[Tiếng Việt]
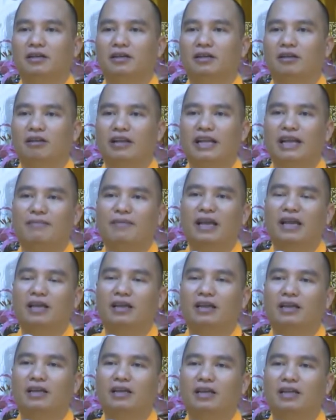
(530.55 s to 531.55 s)
nó đem lại
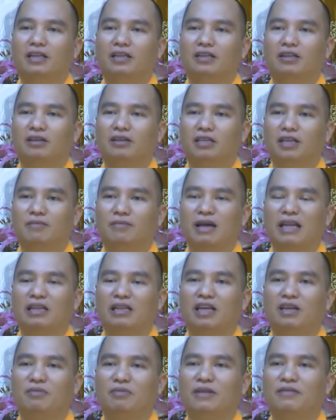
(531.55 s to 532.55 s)
cái lợi ích cho chính bản
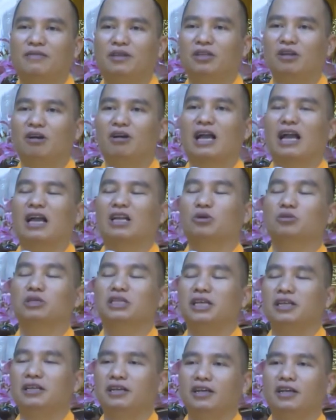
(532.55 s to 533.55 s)
thân mình và cho cả chúng
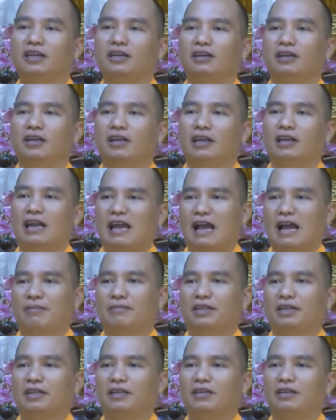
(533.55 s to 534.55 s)
sinh nữa
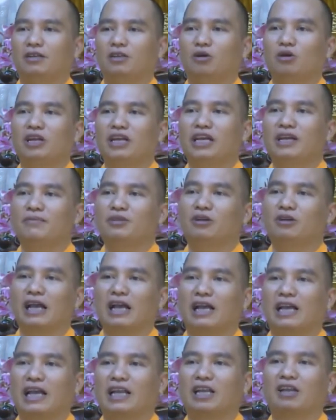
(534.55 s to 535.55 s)
làm gì tôn nghiêm cho
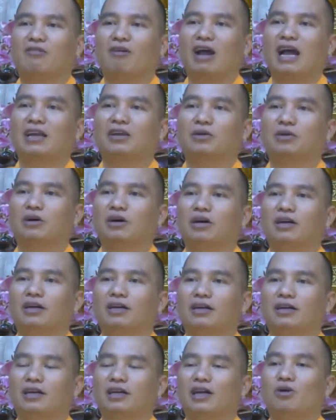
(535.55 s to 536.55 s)
cả cảnh quan của
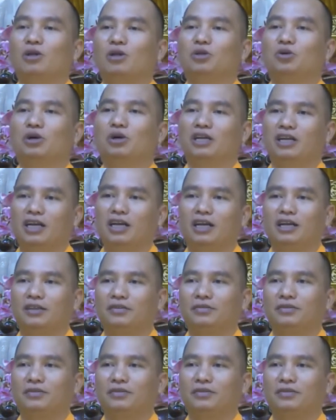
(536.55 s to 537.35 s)
ngôi chùa nữa